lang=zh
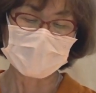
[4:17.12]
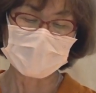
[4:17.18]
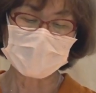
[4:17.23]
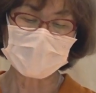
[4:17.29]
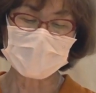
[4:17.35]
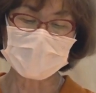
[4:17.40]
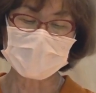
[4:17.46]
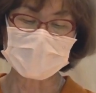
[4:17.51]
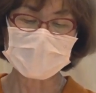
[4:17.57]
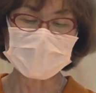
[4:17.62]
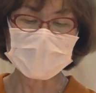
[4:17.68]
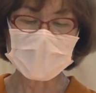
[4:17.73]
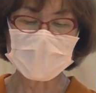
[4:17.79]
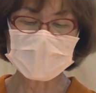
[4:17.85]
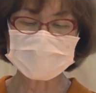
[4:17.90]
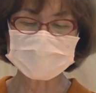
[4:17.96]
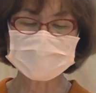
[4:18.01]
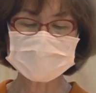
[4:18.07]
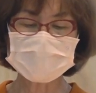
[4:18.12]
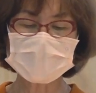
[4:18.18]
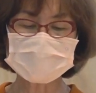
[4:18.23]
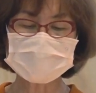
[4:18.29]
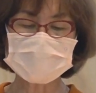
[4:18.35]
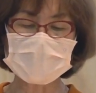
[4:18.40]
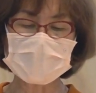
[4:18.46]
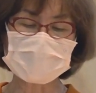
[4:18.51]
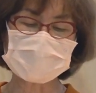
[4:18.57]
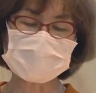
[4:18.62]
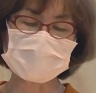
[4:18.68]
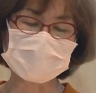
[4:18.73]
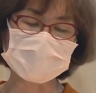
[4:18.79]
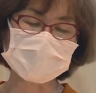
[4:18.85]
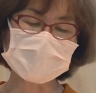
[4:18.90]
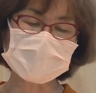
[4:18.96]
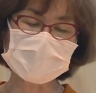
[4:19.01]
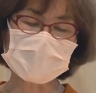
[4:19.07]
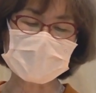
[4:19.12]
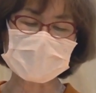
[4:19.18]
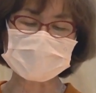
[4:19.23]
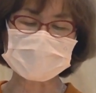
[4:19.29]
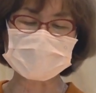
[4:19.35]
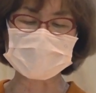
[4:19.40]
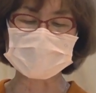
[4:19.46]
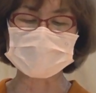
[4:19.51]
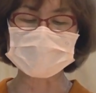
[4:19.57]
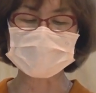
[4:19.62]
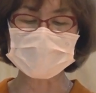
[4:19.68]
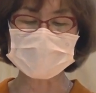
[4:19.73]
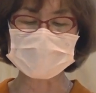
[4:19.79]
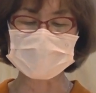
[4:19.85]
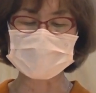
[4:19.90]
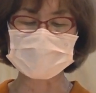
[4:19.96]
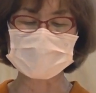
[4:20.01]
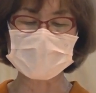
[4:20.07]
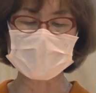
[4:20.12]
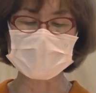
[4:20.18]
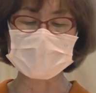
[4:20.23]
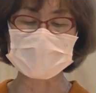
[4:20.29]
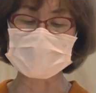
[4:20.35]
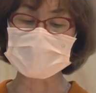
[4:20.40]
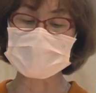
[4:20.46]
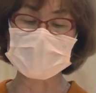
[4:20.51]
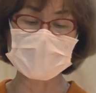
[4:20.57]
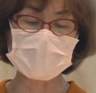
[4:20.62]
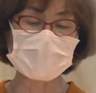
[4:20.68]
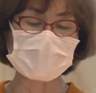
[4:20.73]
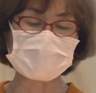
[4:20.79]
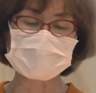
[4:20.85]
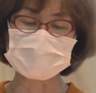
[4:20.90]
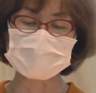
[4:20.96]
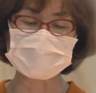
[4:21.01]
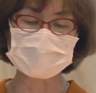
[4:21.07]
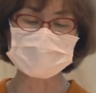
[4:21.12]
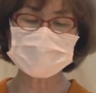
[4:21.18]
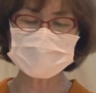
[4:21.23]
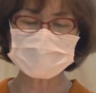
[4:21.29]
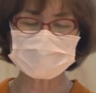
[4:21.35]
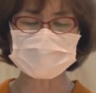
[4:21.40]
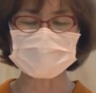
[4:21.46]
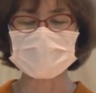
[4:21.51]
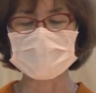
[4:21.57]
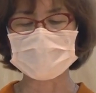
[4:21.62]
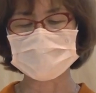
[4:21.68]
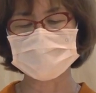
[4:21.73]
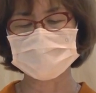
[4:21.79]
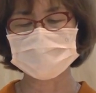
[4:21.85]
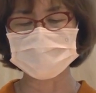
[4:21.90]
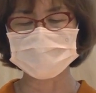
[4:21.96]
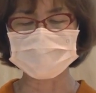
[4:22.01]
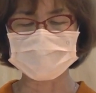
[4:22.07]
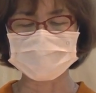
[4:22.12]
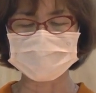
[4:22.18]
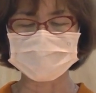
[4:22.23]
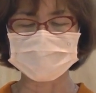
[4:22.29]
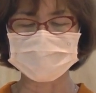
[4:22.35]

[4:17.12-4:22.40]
我赖加强我力量的那一位，便无所不能。